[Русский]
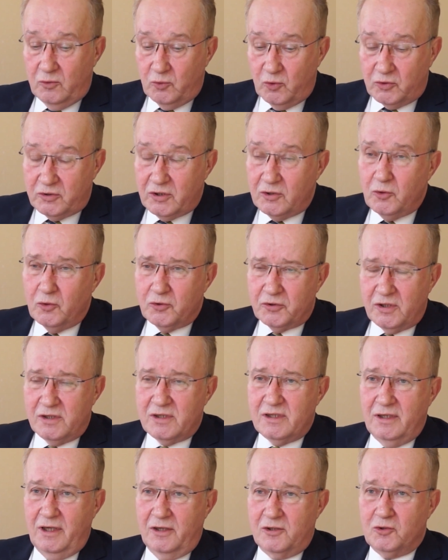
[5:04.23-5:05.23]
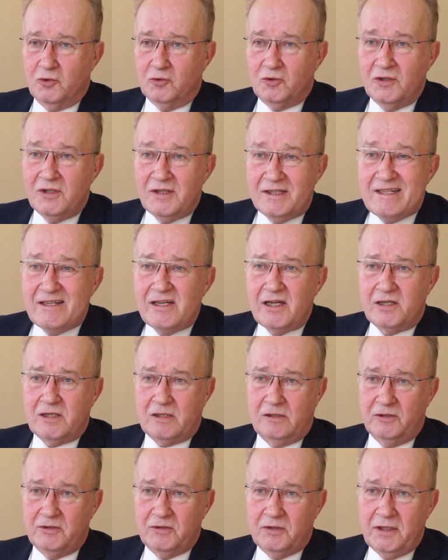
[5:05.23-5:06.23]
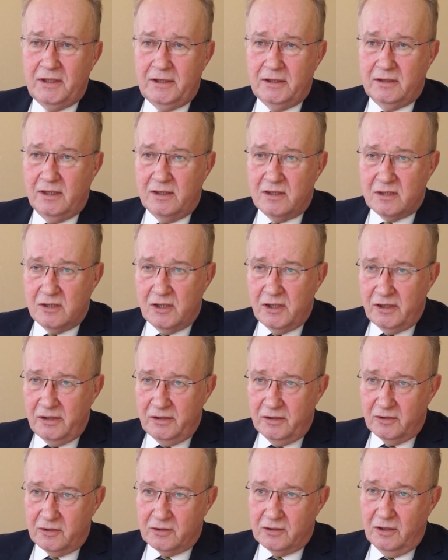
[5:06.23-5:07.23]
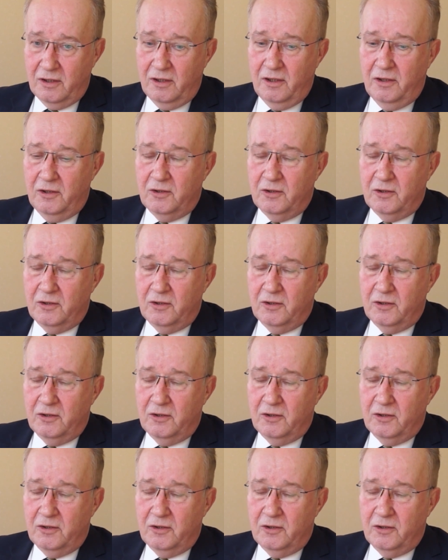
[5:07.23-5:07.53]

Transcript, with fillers: Но ты должен знать, что ты, если ты это сделаешь,